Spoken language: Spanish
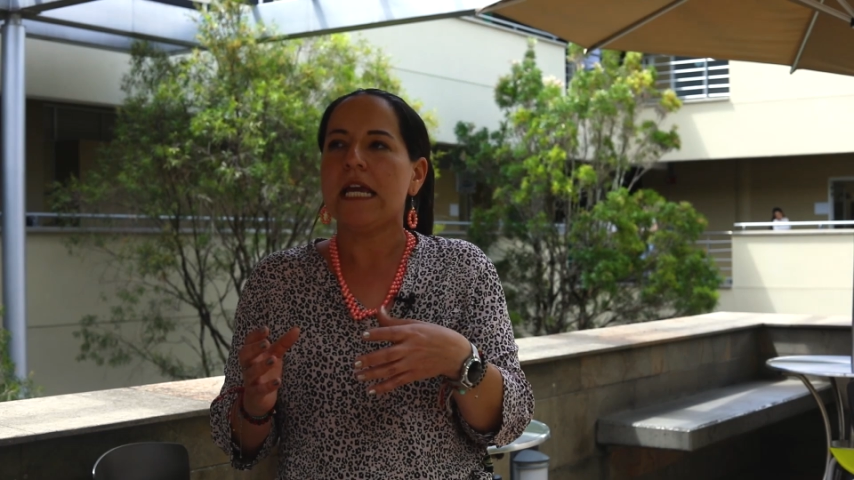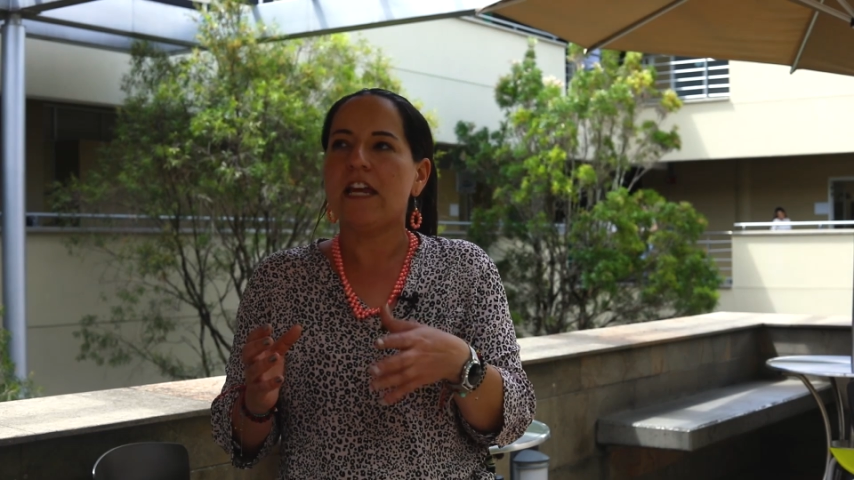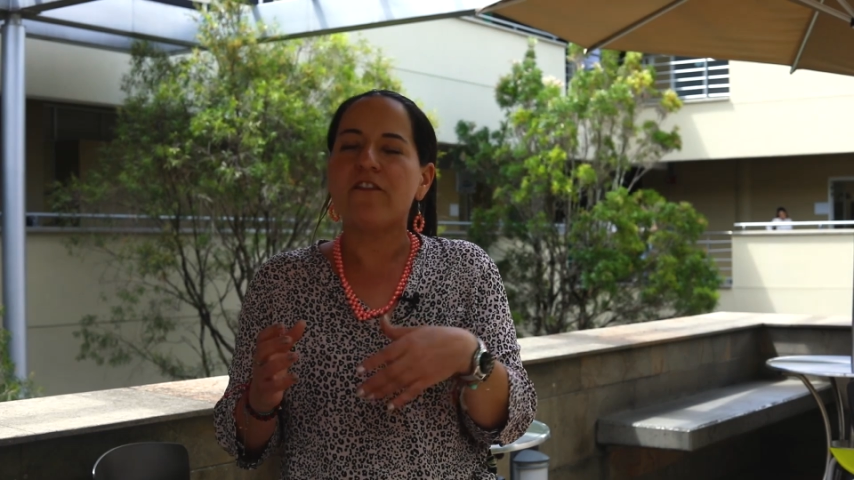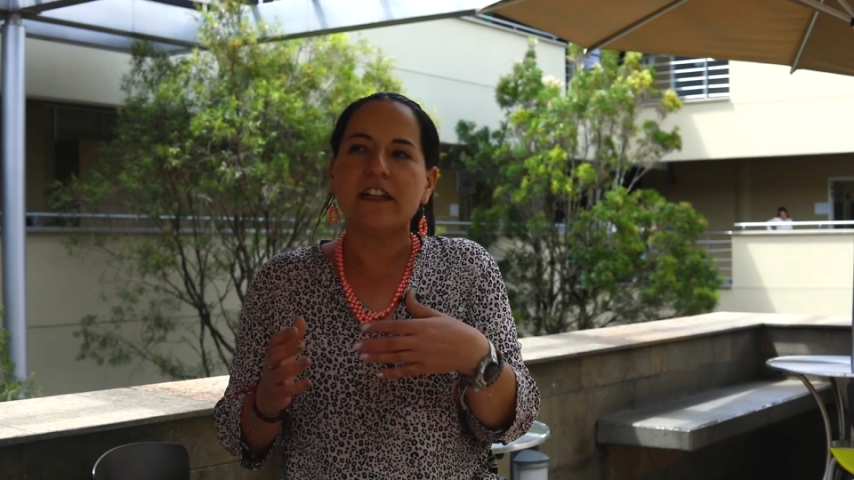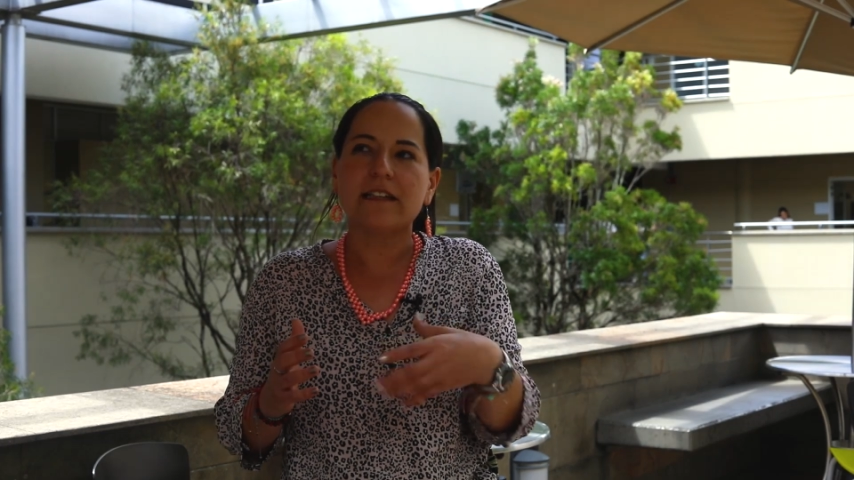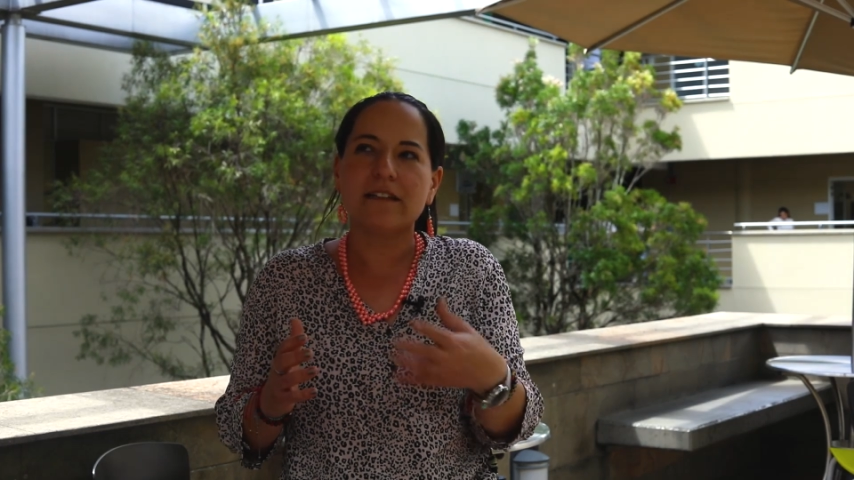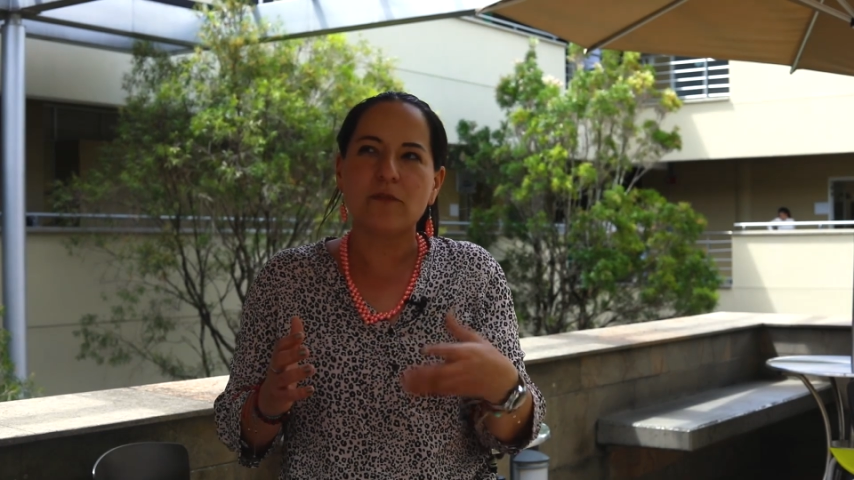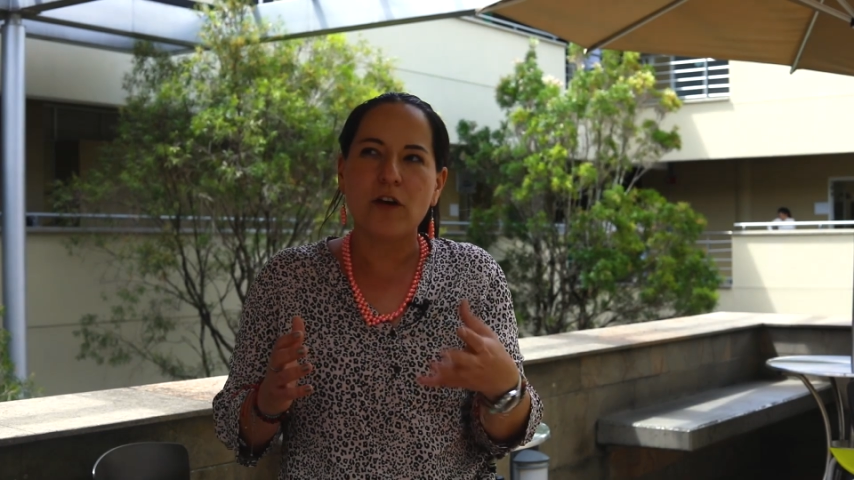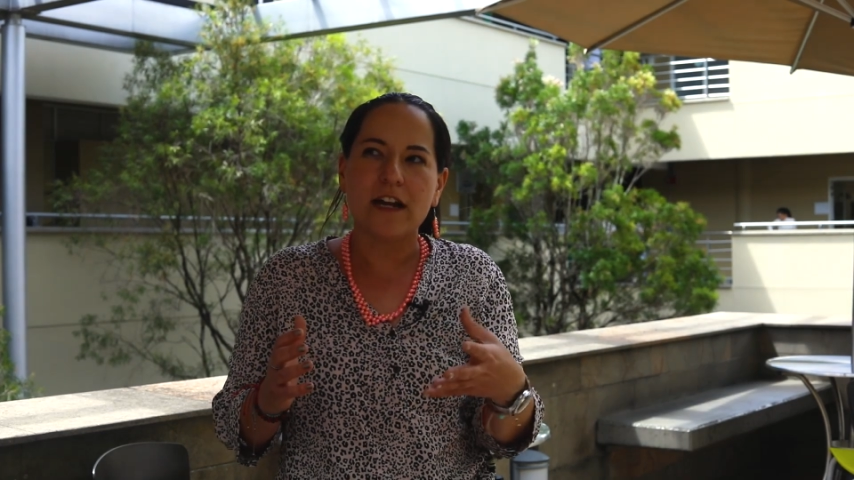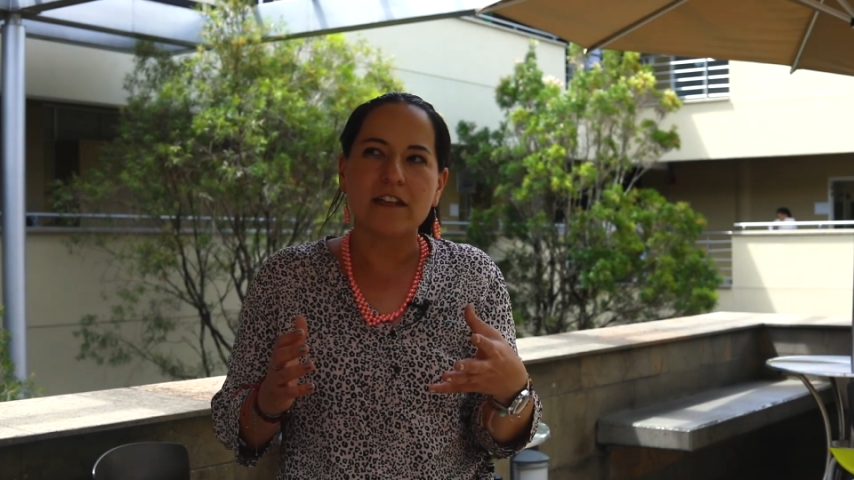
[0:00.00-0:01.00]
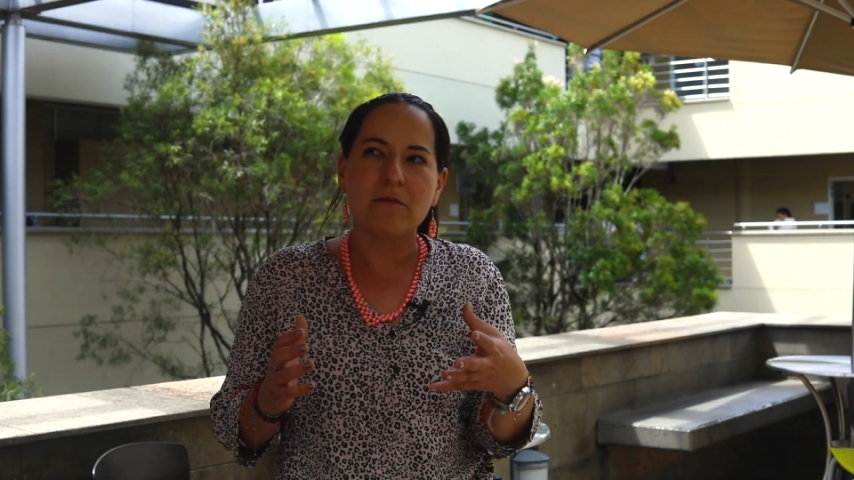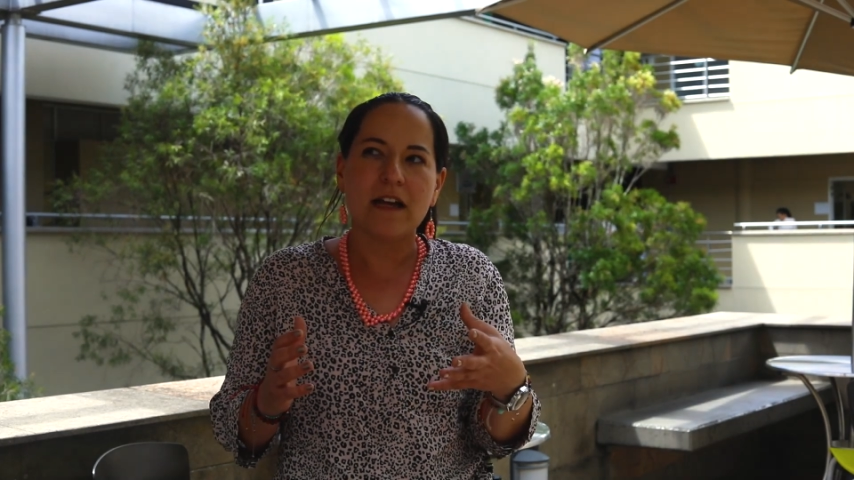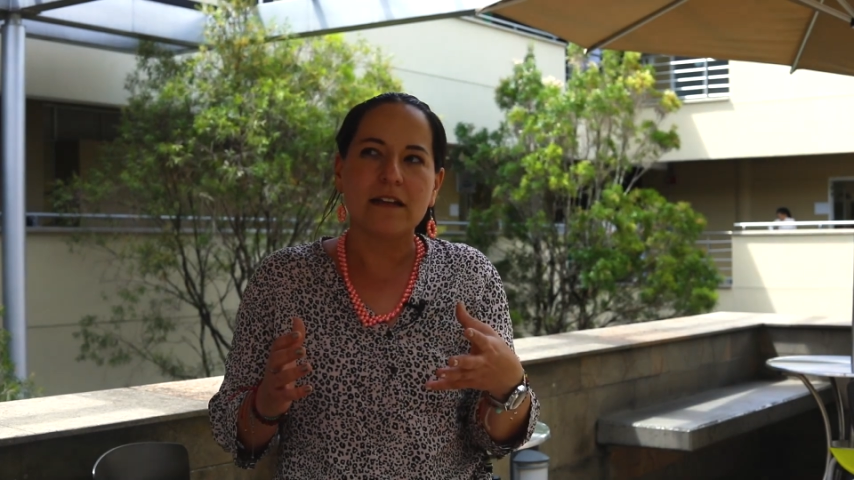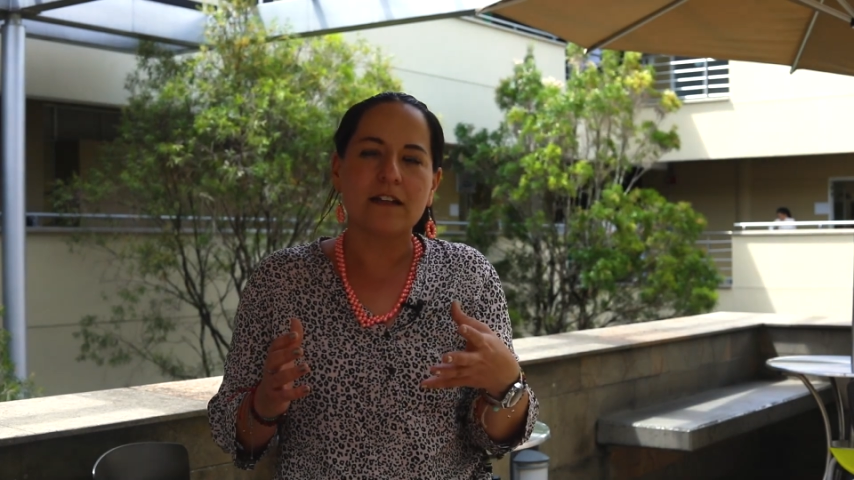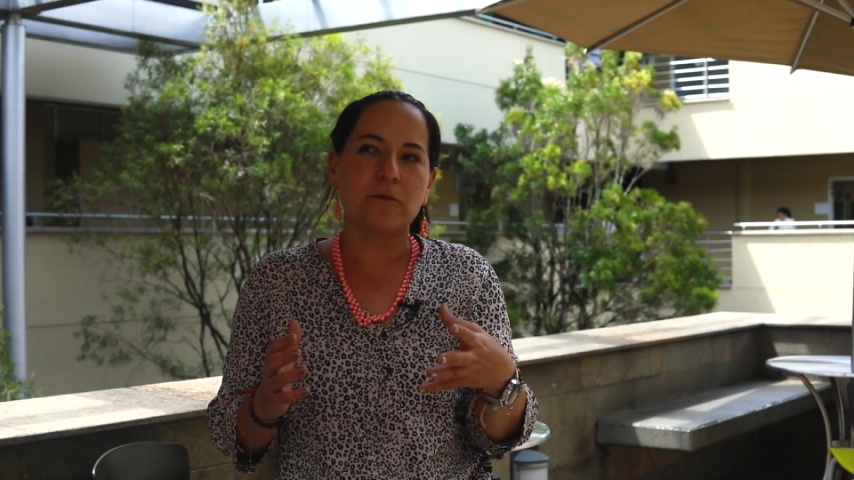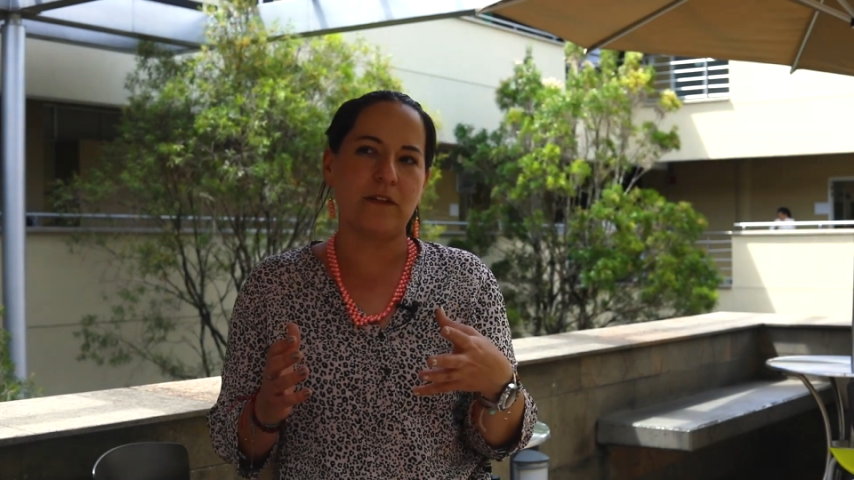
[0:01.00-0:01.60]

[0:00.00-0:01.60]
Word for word: Y frente a esas mujeres madres,